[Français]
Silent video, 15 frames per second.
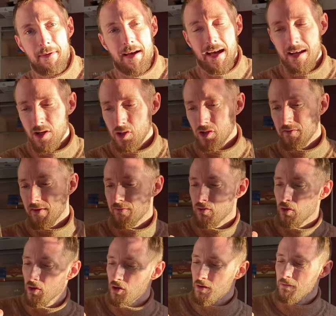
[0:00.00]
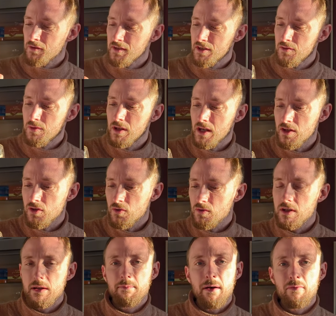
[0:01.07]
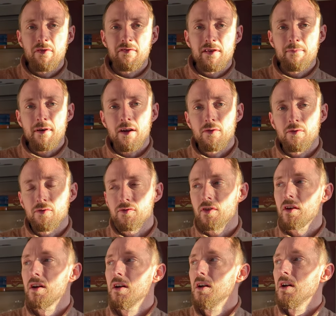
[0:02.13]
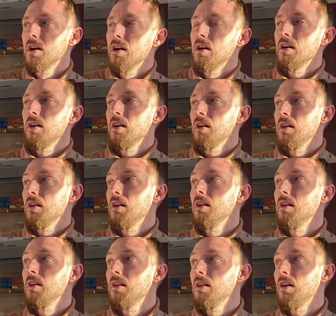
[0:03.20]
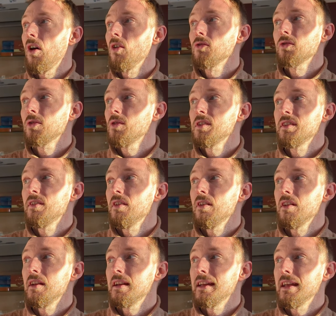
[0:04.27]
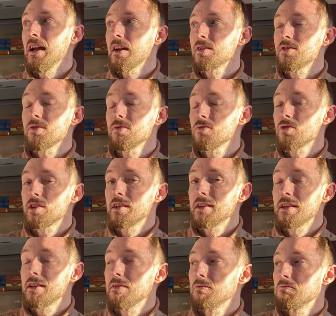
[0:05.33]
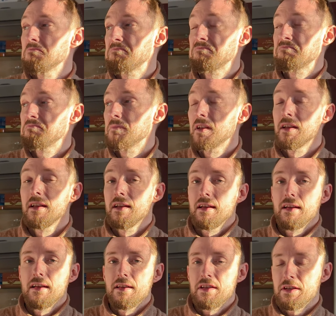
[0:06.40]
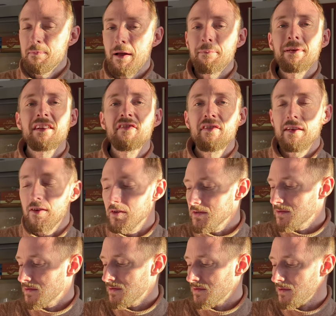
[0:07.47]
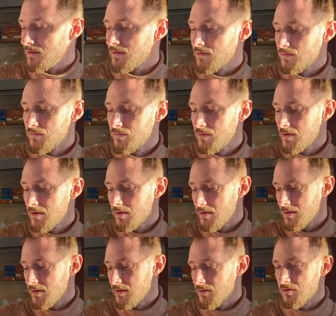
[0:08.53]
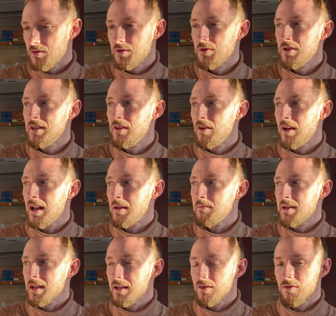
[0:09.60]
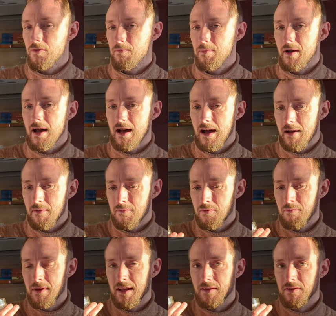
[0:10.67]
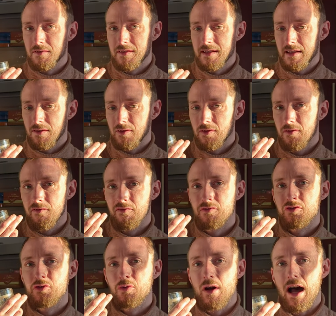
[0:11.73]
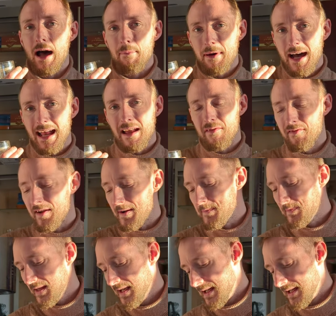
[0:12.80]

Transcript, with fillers: pas que je vais vous recommander celui d'Action, il est pas mauvais par contre. Euh, entre Lidl et Action, j'ai j'ai pas de préférence au sens où celui du Lidl a le mérite de pas me mettre cette fonction âpre à la fin.